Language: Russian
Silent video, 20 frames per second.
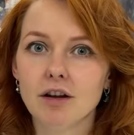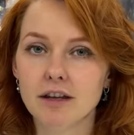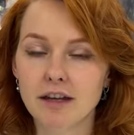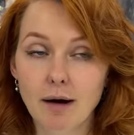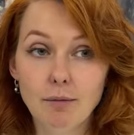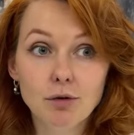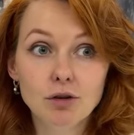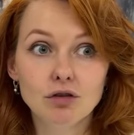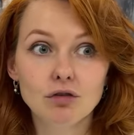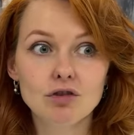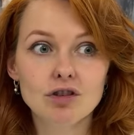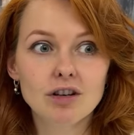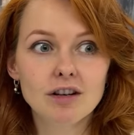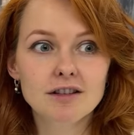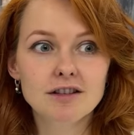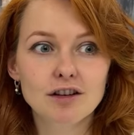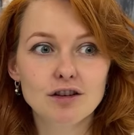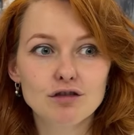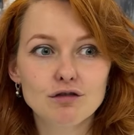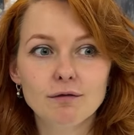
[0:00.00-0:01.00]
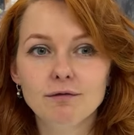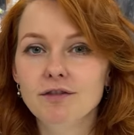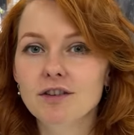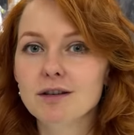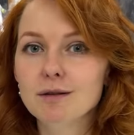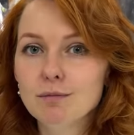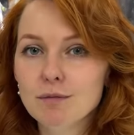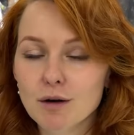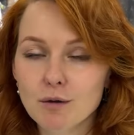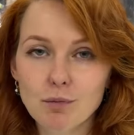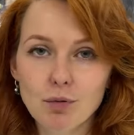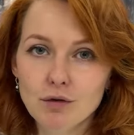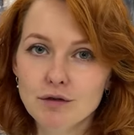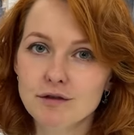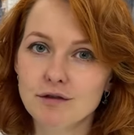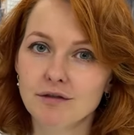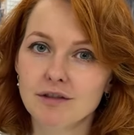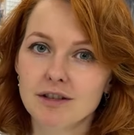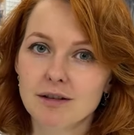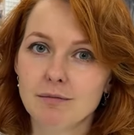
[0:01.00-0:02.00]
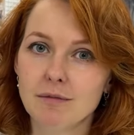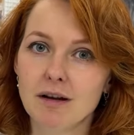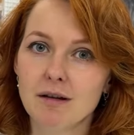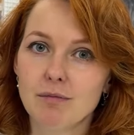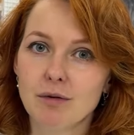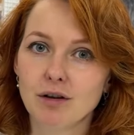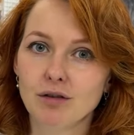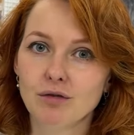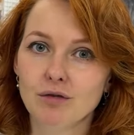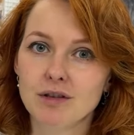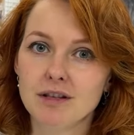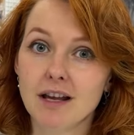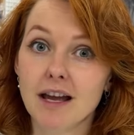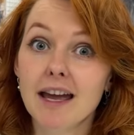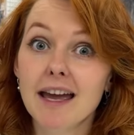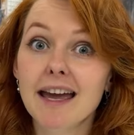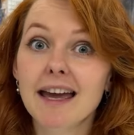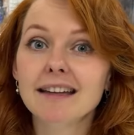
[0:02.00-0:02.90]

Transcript: Я бы тоже хотела, чтобы весь мир пользовался моей продукцией.